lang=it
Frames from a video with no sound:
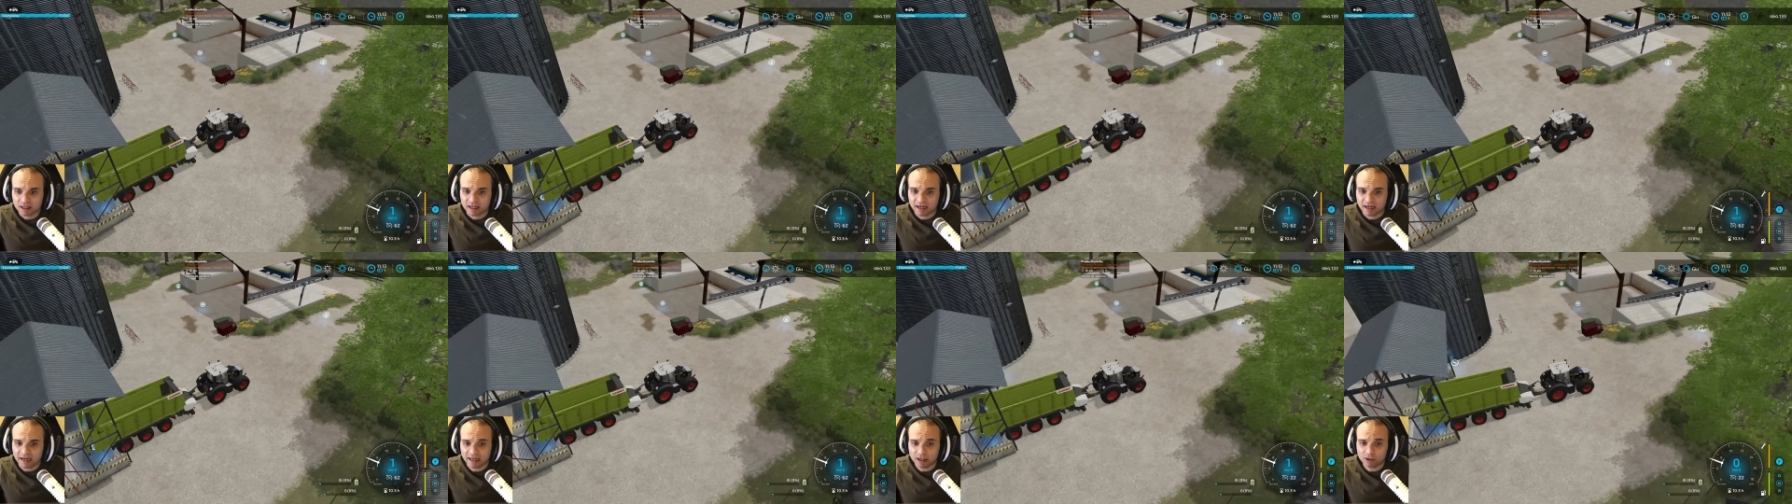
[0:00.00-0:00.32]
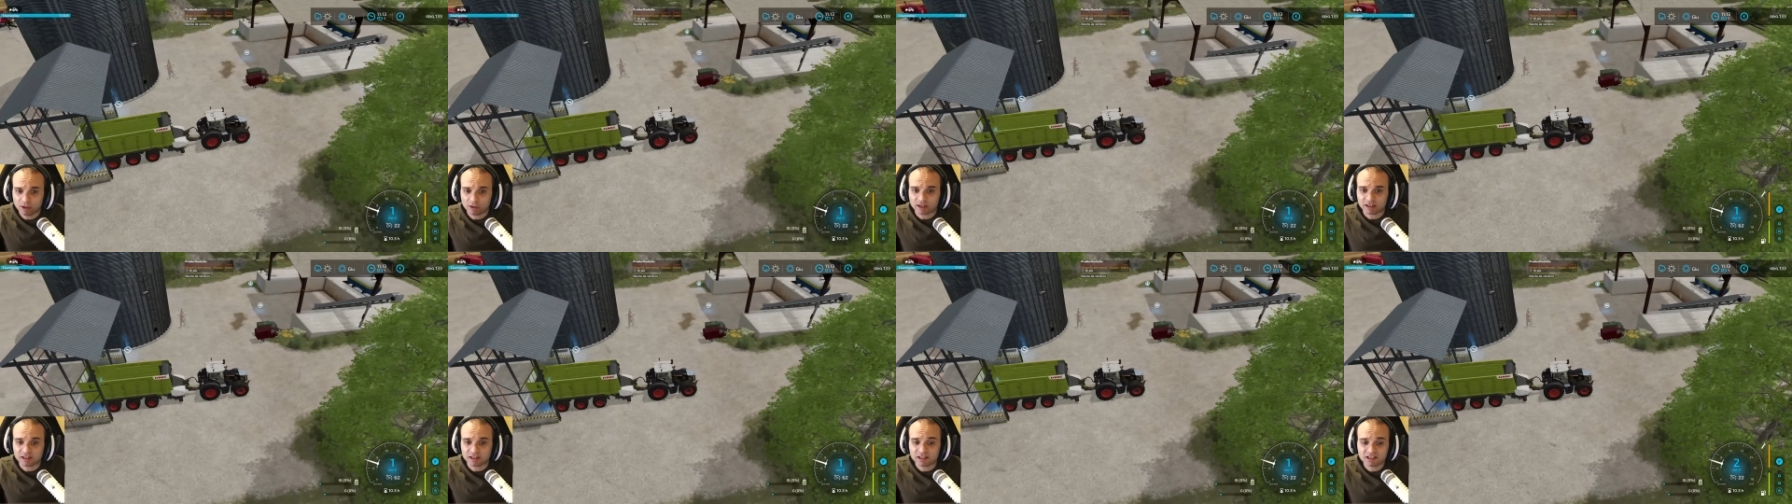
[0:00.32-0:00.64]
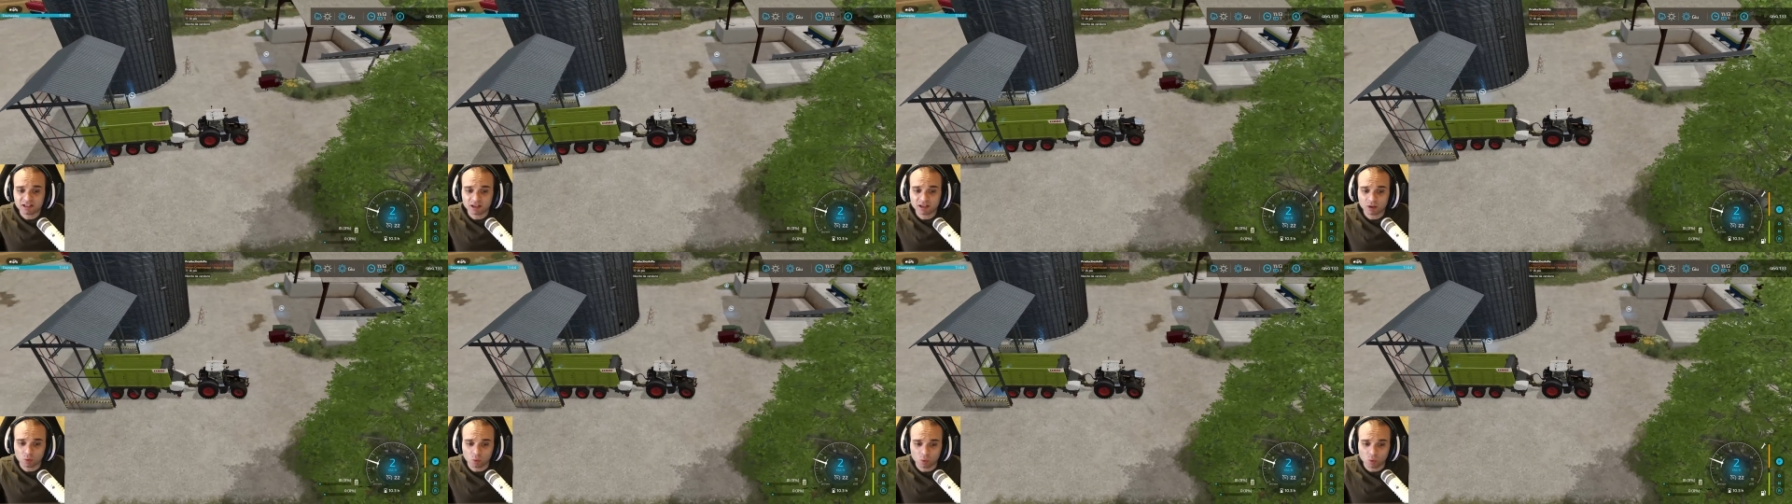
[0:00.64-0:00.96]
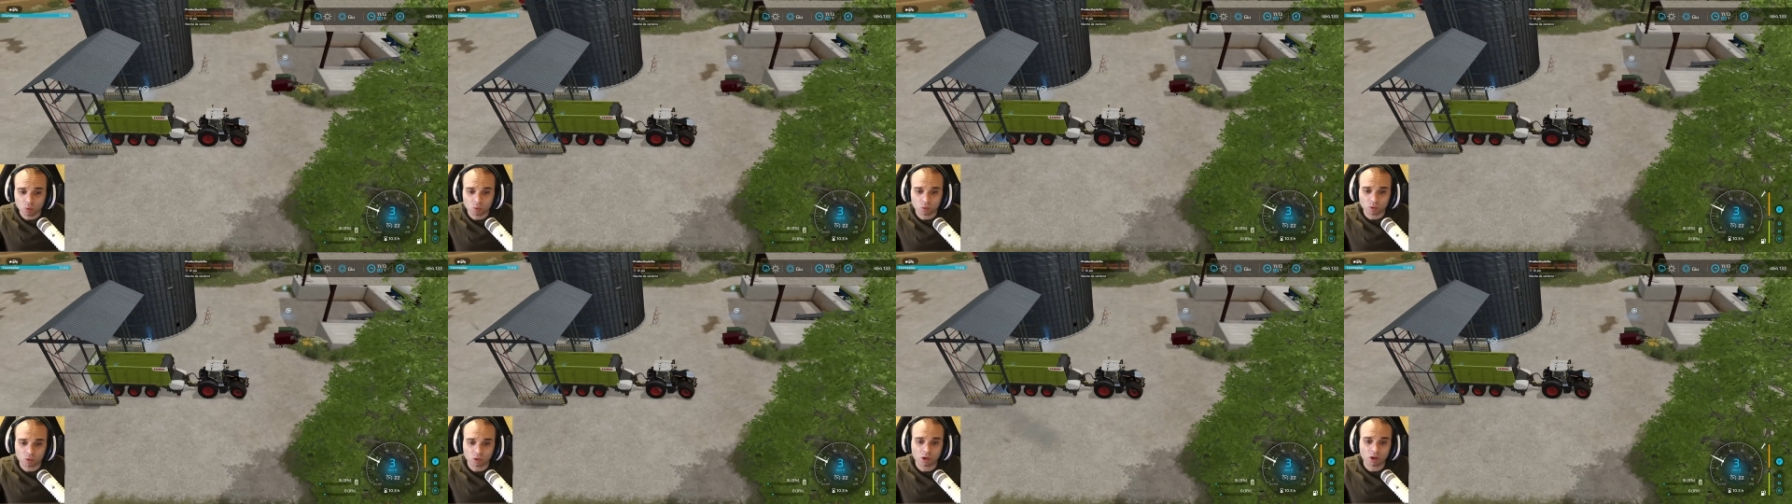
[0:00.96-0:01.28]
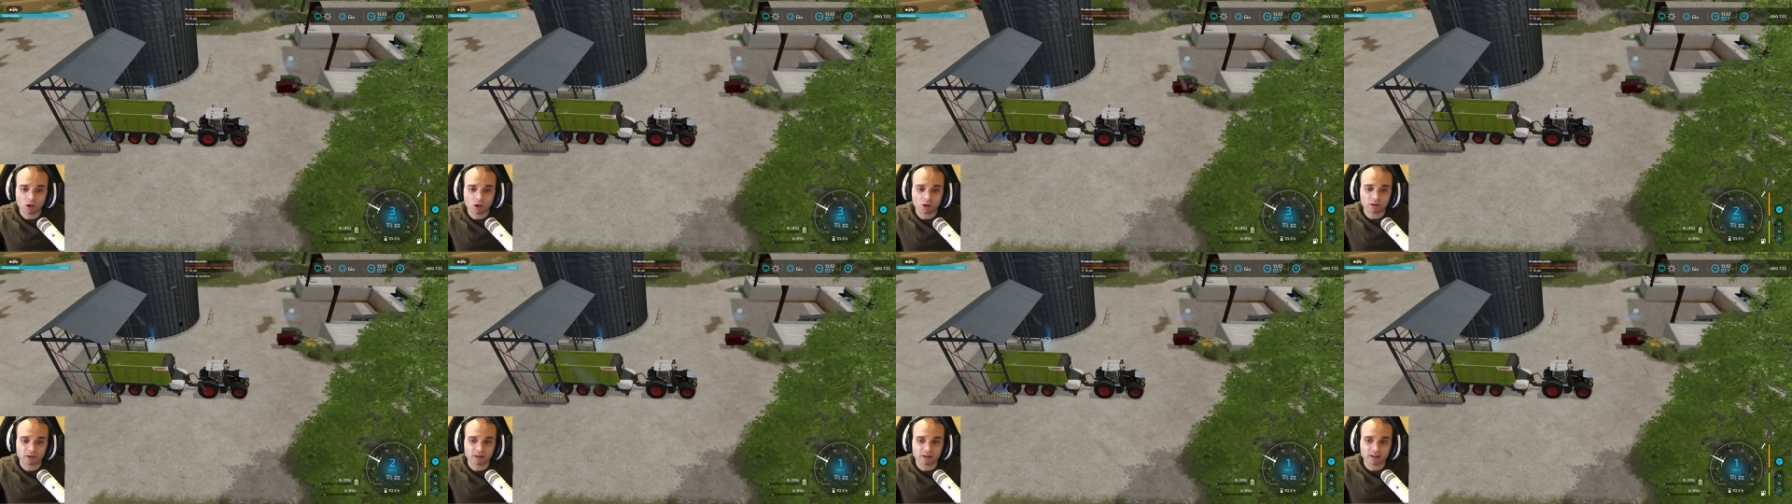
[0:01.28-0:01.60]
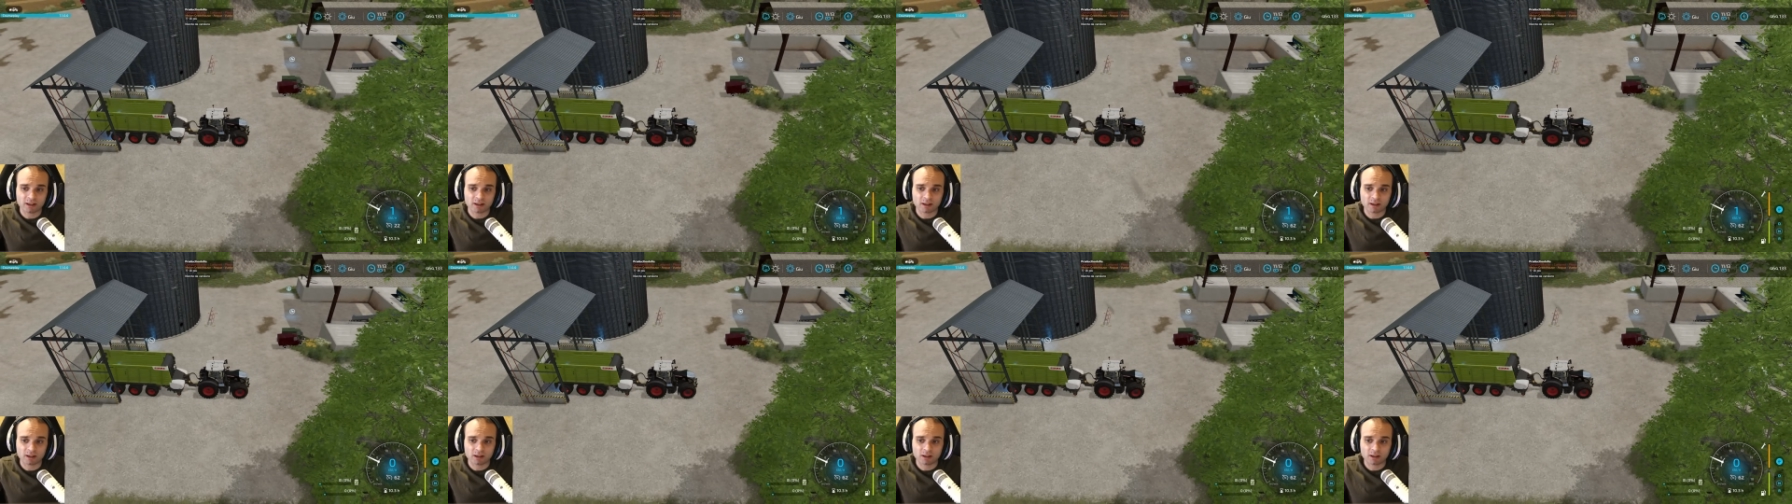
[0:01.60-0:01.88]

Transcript: allora di sicuro